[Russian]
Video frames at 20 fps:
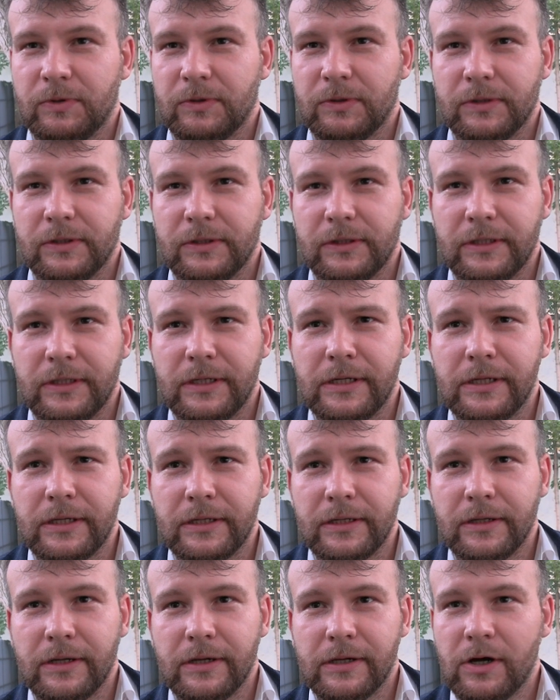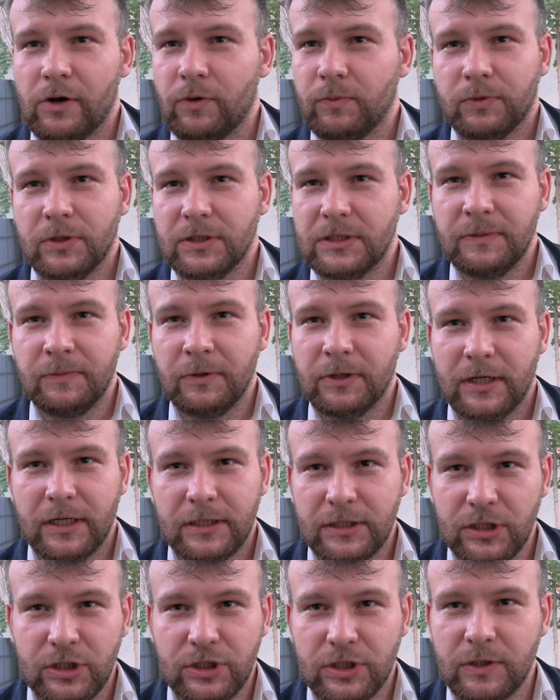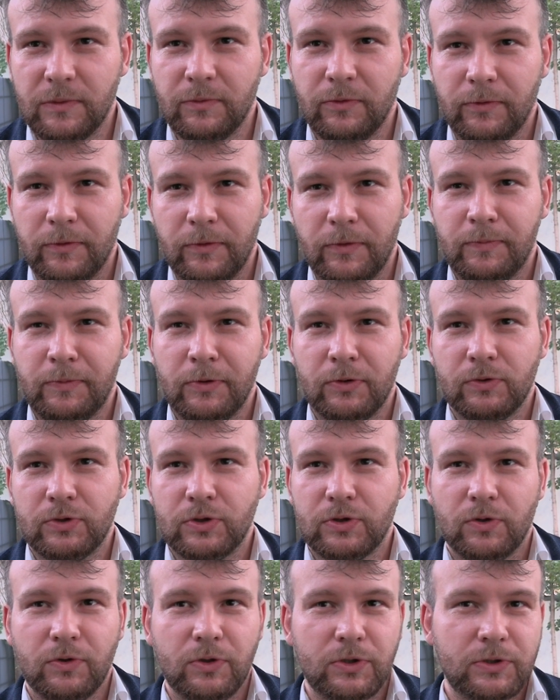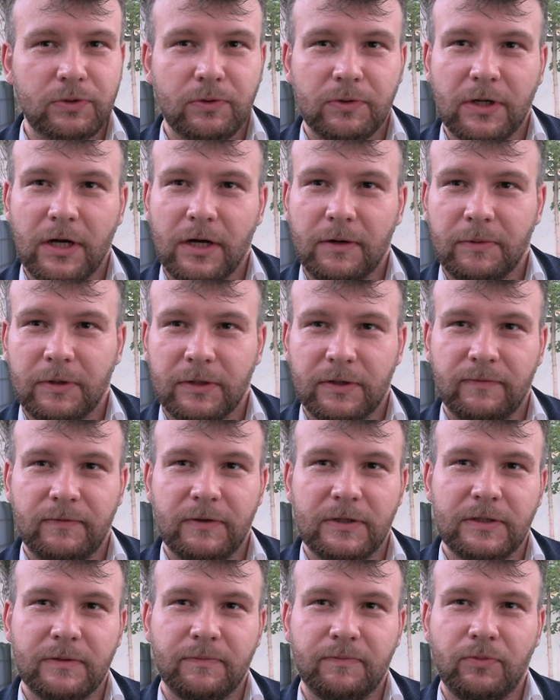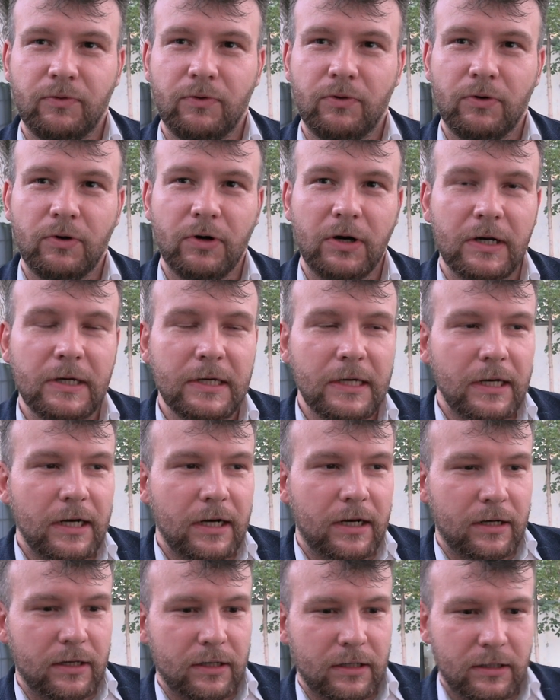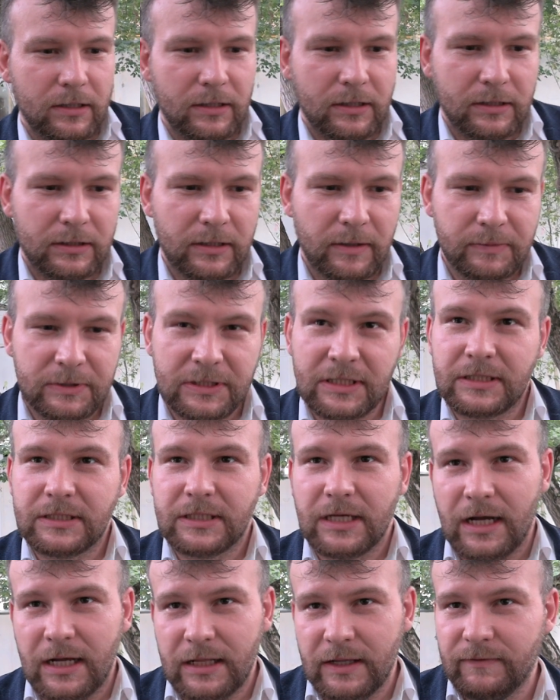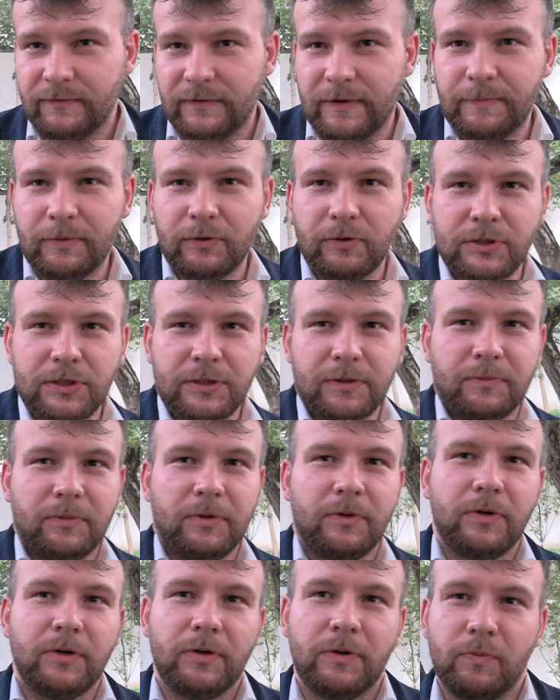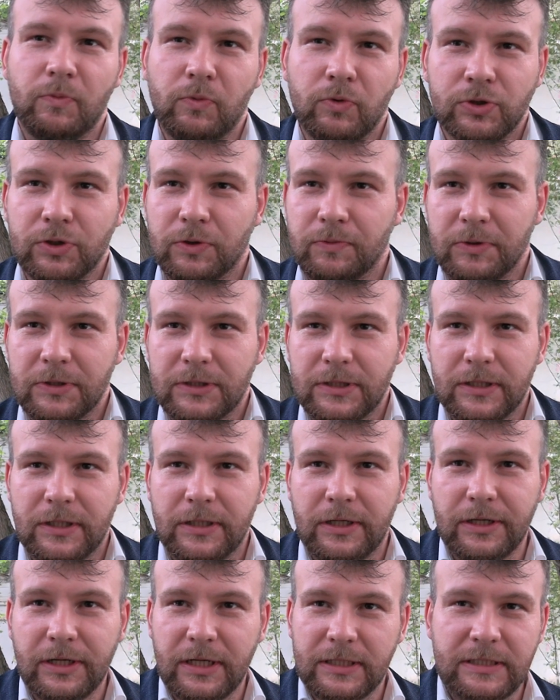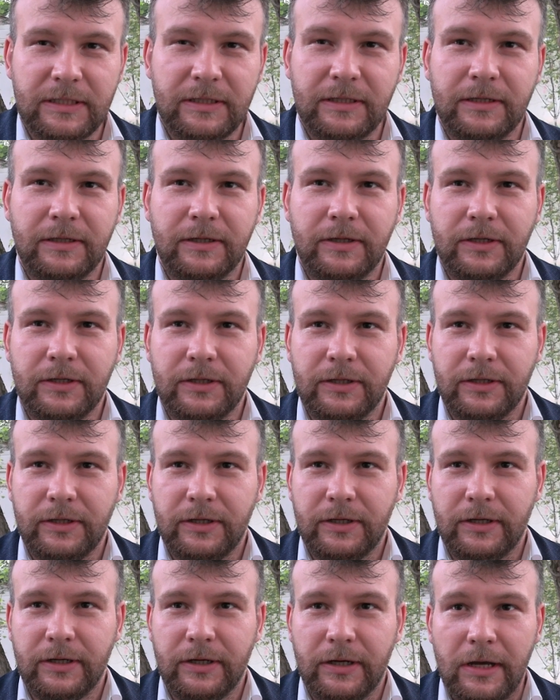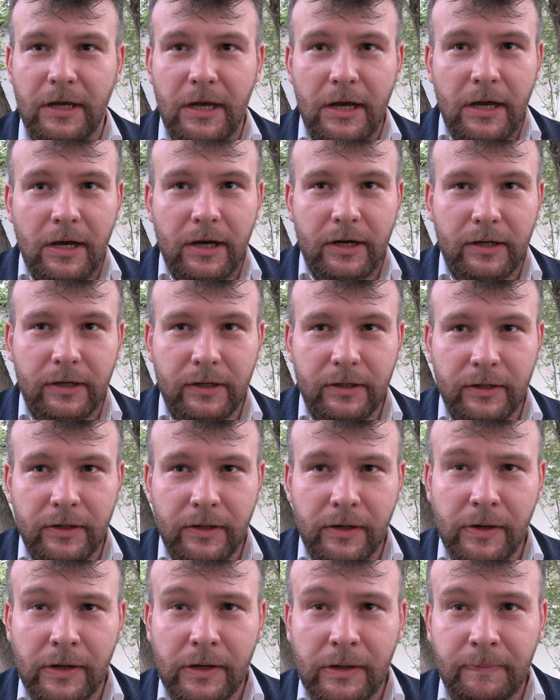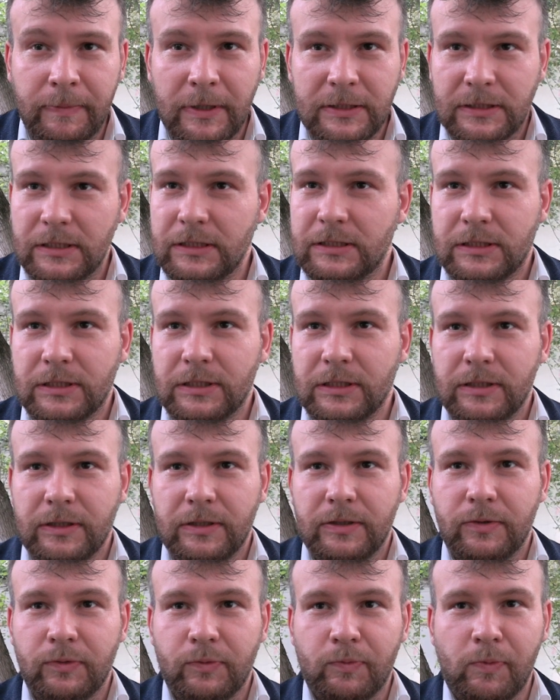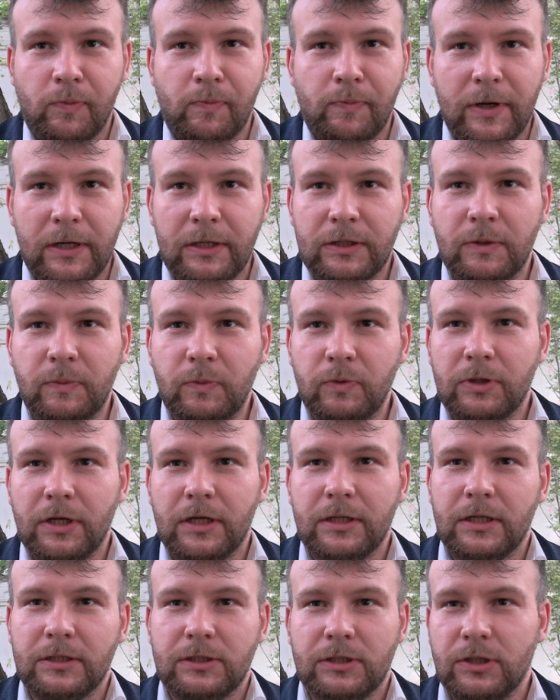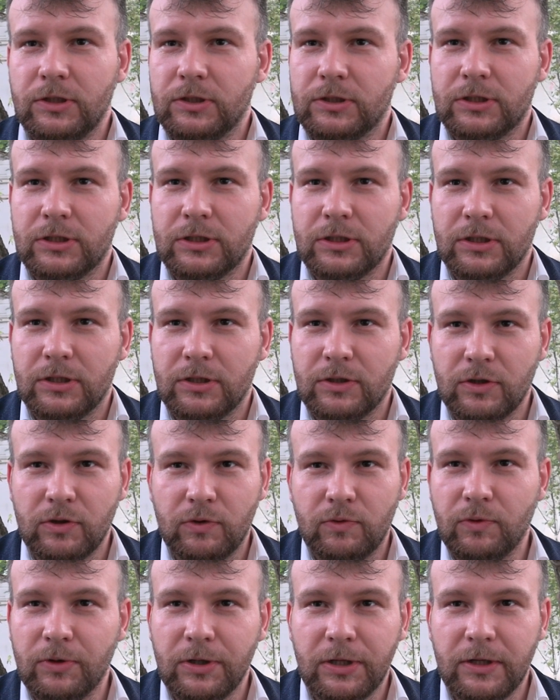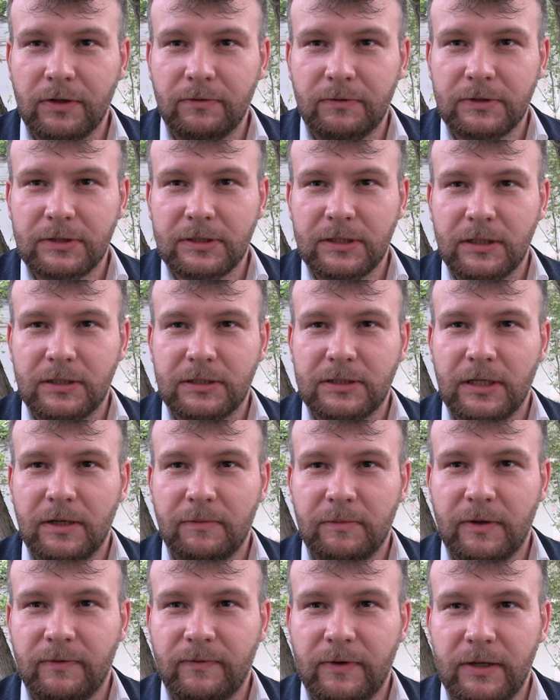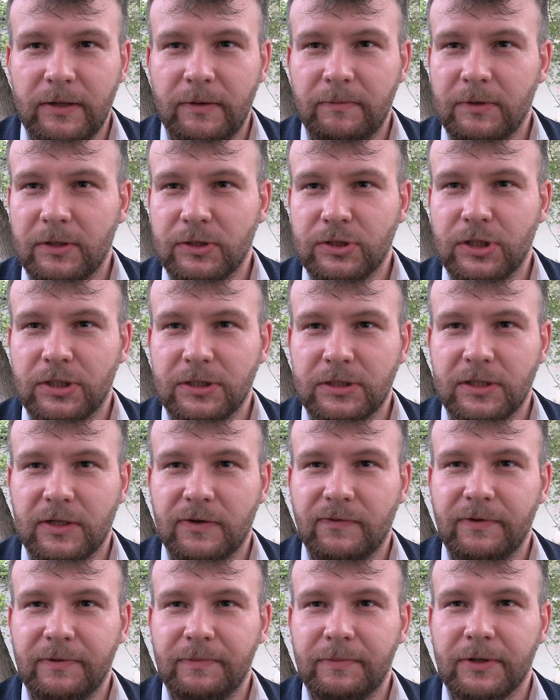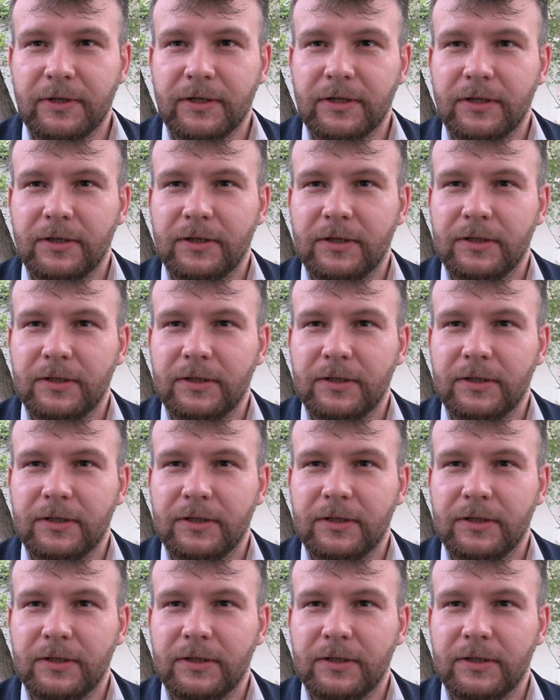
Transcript: э, какому-то демократическому переустройству, как мы это видим, по э, там, социальным вопросам, э, может быть, разные э, э, позиции. Поэтому я надеюсь э, конкурировать с Алексеем Навальным на честных выборах.